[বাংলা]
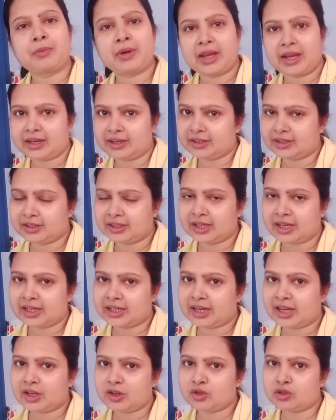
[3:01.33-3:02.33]
ব্রেড
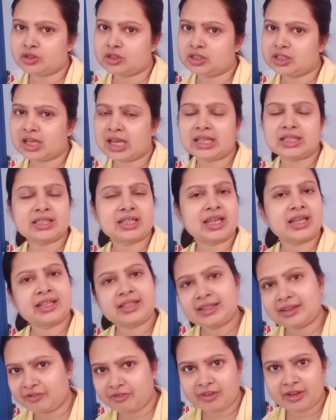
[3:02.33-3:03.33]
এটাই হচ্ছে আজকে
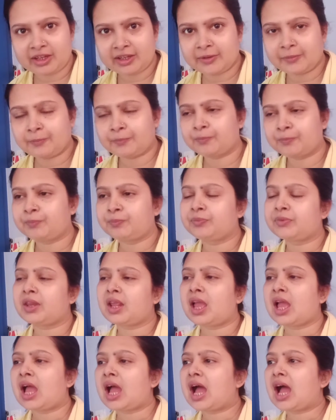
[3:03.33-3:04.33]
টিফিন
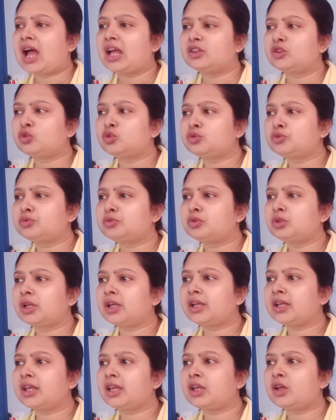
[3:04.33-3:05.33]
আর
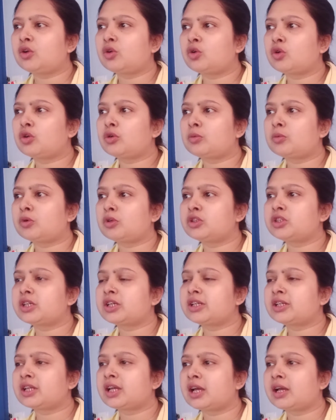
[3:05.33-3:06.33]
দুপুরে কি করব
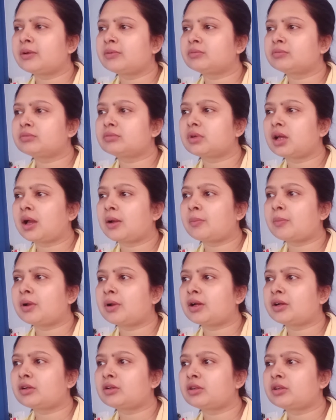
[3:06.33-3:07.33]
সেটা
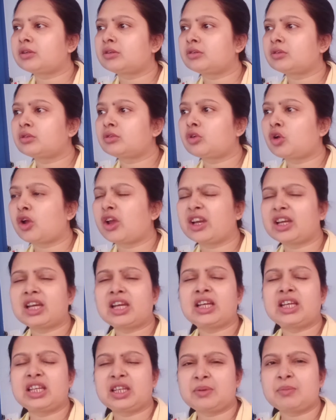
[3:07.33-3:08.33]
আমার
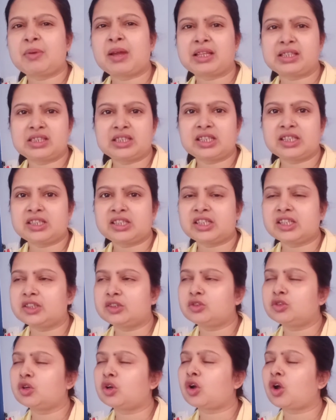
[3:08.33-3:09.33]
কয়েকটা ডিম আছে
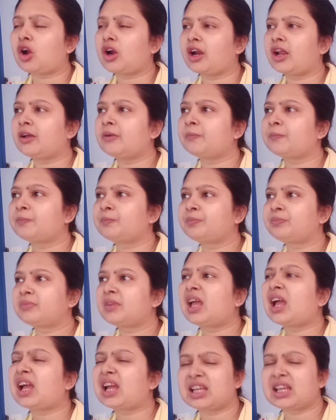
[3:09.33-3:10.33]
সেদ্ধ করা
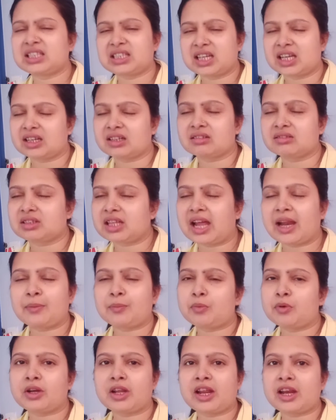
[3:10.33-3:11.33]
দেখা যাক
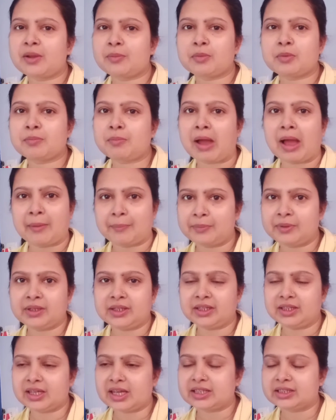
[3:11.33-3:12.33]
তারপরে আর আমি
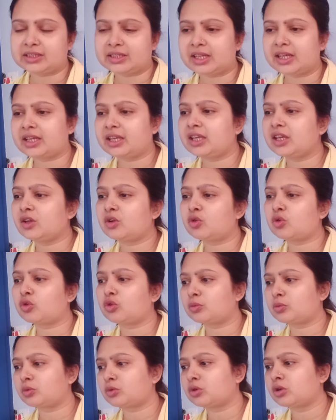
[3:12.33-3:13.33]
ভাবিনি আজকে কি
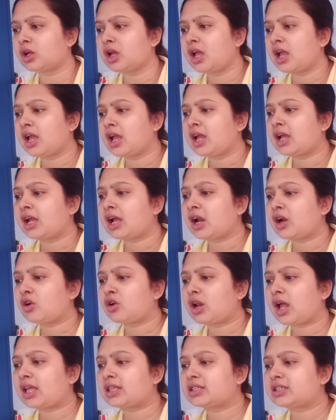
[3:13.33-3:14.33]
করব
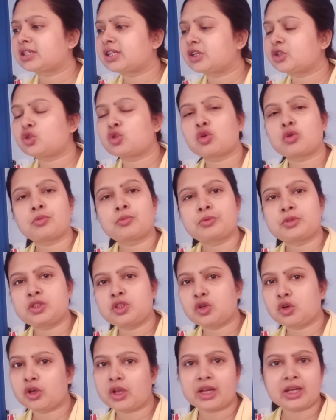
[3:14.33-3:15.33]
কারণ আজকে
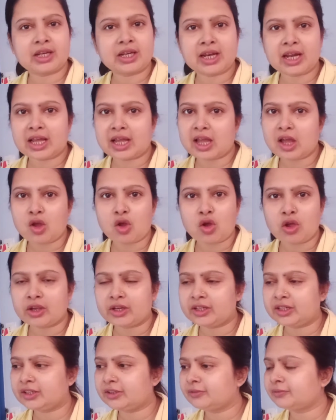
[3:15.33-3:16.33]
সবজিও কেটে রাখা
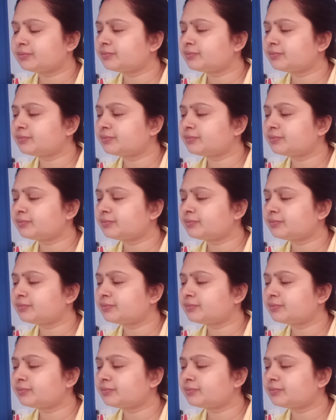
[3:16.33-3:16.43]
হয়নি